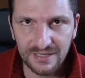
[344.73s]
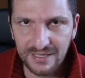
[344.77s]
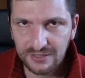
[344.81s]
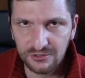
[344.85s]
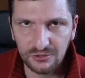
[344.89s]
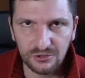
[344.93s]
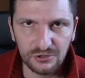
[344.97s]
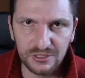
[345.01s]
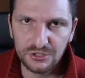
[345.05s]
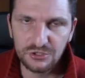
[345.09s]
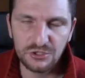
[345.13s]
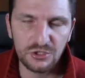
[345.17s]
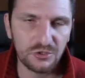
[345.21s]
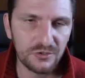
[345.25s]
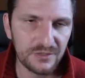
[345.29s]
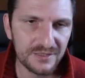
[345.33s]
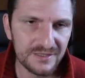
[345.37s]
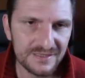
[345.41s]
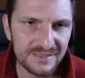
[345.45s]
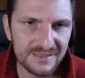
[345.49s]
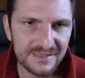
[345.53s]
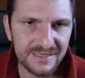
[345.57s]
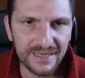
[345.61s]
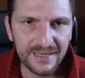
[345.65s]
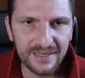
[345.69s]
parlando del gioco
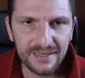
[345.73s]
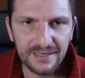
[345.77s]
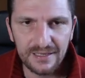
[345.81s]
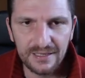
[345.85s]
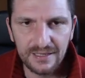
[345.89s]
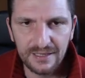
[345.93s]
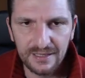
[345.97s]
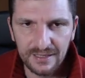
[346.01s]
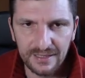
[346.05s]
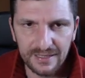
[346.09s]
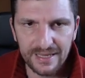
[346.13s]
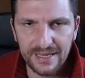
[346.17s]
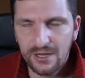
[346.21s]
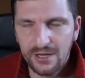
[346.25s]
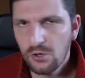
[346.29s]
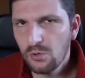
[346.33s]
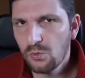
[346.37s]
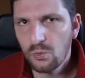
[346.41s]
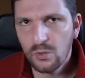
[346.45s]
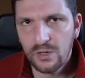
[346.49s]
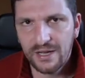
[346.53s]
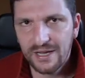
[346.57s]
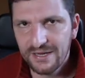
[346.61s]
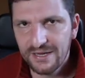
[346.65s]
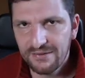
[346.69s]
in sé, e
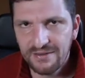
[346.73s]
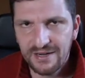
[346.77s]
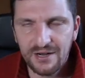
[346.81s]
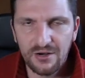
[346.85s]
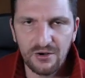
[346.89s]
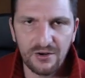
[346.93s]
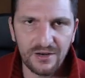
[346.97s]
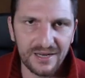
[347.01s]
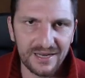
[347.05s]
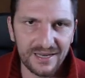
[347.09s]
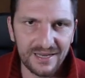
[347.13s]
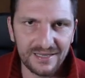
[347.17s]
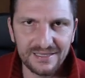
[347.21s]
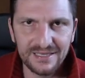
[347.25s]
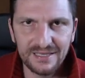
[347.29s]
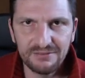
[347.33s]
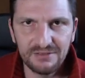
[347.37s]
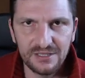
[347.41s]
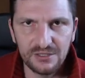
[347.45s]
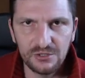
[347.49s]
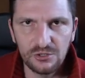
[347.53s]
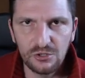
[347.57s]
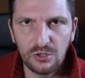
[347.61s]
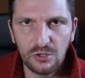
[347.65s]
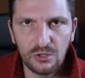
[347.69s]
comunque arriveranno anche dei
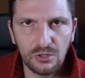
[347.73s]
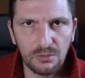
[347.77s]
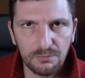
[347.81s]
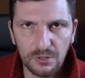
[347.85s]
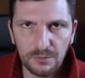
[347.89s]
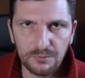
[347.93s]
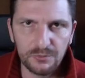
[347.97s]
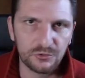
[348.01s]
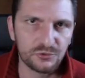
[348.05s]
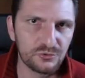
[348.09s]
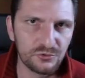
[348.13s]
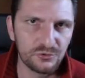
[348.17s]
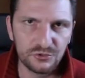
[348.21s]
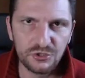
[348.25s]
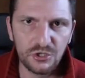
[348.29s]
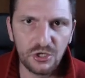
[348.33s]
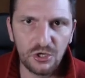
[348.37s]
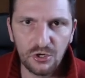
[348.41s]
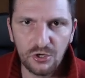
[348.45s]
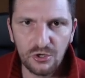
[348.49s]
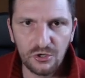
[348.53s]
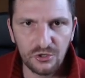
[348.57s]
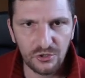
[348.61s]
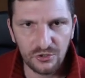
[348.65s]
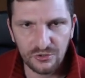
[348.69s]
video proprio sul
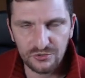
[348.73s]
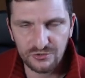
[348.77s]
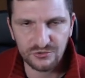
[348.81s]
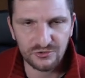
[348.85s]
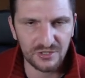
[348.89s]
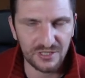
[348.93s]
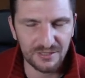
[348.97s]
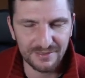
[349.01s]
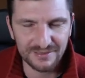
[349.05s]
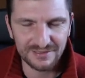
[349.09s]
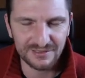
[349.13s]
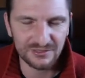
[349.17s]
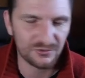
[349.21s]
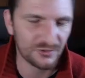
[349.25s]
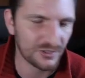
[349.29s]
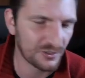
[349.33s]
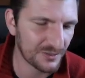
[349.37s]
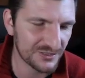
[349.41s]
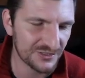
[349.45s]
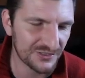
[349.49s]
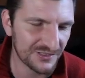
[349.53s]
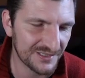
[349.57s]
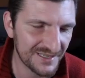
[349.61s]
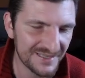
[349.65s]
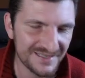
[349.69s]
gioco, non solamente sulla
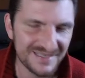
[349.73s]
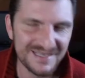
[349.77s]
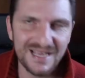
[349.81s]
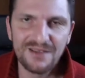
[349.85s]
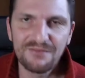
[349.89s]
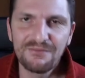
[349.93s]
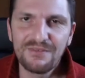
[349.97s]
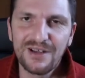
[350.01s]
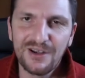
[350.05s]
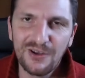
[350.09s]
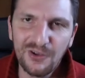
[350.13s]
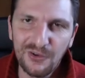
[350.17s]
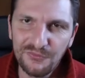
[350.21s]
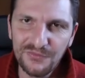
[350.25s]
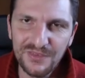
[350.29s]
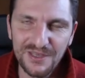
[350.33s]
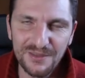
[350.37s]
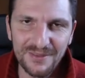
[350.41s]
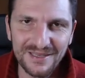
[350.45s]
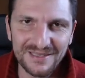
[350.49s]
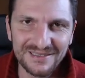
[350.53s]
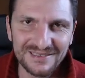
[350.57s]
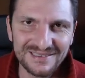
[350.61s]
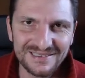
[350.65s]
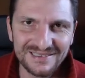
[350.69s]
questione di server
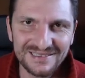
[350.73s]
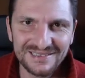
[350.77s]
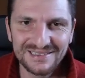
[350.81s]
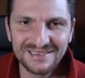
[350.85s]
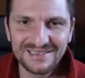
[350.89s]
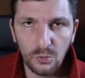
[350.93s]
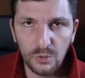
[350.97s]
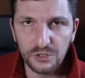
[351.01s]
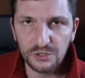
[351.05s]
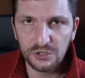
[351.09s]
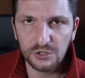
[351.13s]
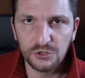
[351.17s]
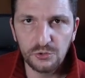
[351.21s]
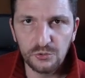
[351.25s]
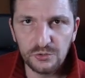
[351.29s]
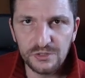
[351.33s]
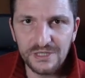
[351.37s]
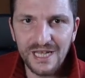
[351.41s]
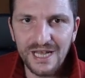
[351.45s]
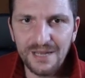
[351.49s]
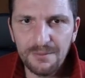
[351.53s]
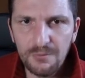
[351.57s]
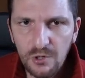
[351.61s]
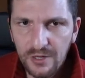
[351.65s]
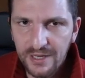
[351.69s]
ovviamente. Quindi
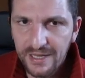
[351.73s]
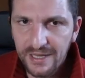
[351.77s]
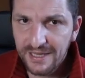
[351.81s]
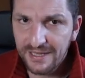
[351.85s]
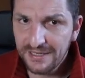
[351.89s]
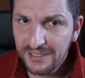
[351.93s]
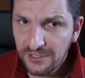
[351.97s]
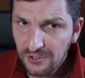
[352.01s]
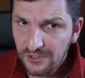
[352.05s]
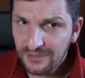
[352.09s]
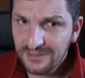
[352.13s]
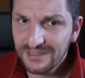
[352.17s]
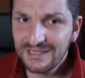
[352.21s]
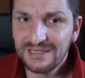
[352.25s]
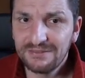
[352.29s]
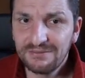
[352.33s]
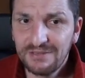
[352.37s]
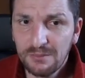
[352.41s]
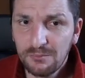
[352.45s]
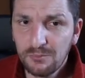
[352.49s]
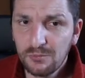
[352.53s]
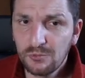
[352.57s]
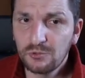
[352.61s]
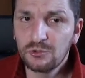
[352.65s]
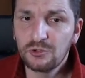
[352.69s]
chiudiamo e ricordatevi
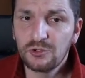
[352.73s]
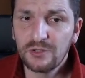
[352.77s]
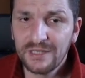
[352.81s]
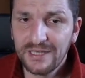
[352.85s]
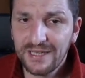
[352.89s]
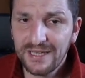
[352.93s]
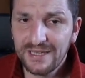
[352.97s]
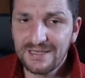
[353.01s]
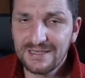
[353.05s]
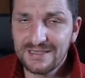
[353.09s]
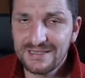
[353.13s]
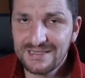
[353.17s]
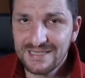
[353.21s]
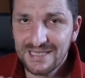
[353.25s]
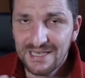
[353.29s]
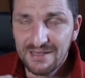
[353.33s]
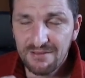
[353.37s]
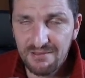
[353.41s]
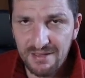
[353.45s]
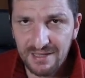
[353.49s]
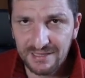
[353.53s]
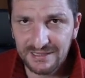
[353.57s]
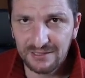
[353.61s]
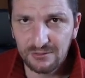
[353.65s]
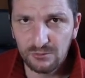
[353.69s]
appunto che se
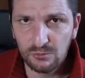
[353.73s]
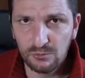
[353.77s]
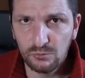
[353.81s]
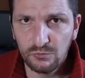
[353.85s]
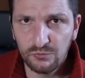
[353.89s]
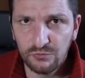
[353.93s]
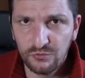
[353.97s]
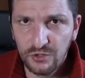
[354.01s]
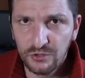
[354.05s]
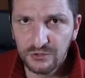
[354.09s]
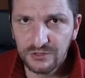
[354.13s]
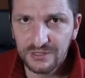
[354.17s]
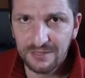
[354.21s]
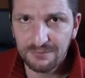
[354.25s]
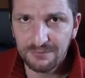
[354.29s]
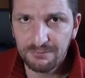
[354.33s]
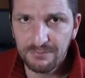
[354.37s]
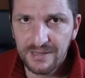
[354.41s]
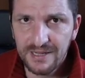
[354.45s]
avevate un founder